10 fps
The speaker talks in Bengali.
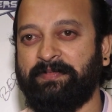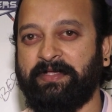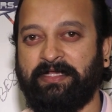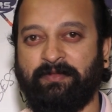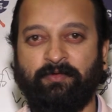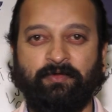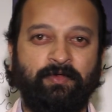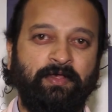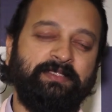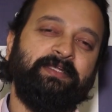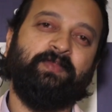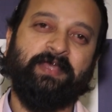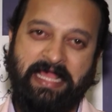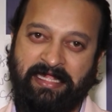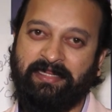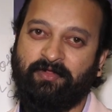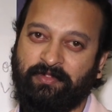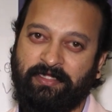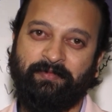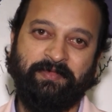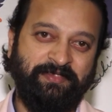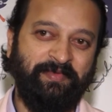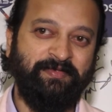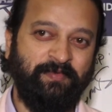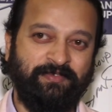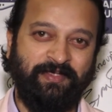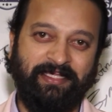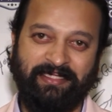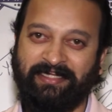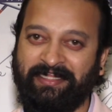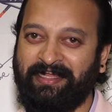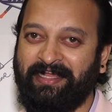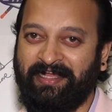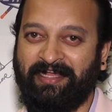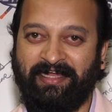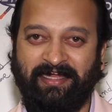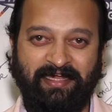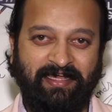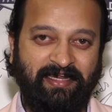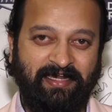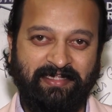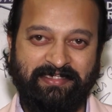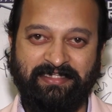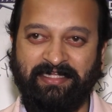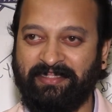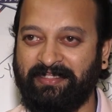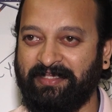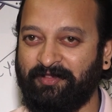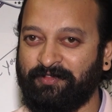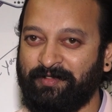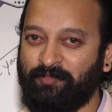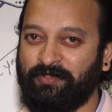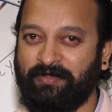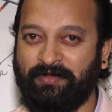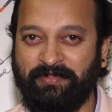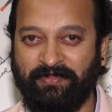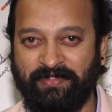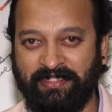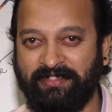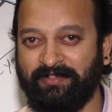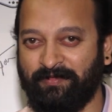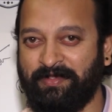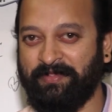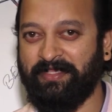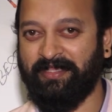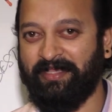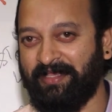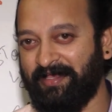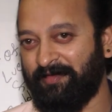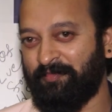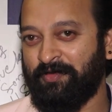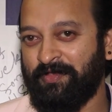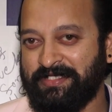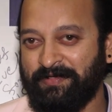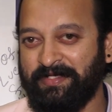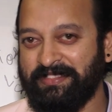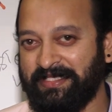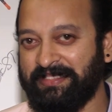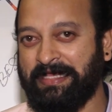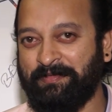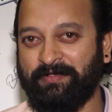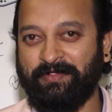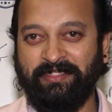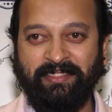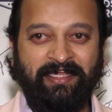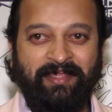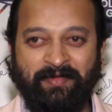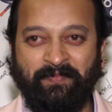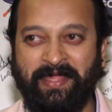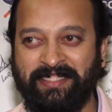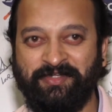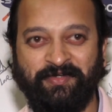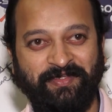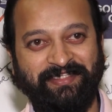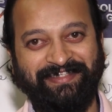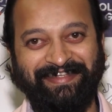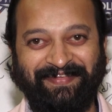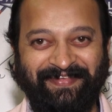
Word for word: টিমে খেলবো সেটা অনেক আগের কথা বিশ বাইশ বছর আগের আর সে জায়গা থেকে অতটা বুড়াও আমি হই নাই তবে আমি বুড়ো হিসেবে নিজেকে দাবি করি ম্যাচিউড হয়েছি